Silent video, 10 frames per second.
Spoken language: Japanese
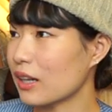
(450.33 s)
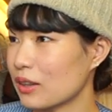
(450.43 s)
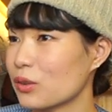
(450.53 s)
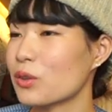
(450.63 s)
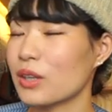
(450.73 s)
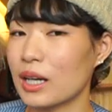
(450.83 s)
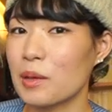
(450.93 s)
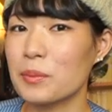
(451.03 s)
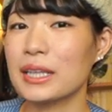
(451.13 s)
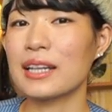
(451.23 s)
かどう
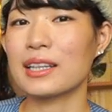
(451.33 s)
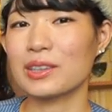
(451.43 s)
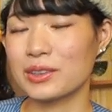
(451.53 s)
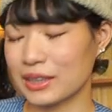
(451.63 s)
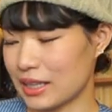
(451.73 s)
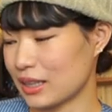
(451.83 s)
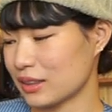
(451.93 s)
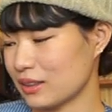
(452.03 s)
かみたいな動画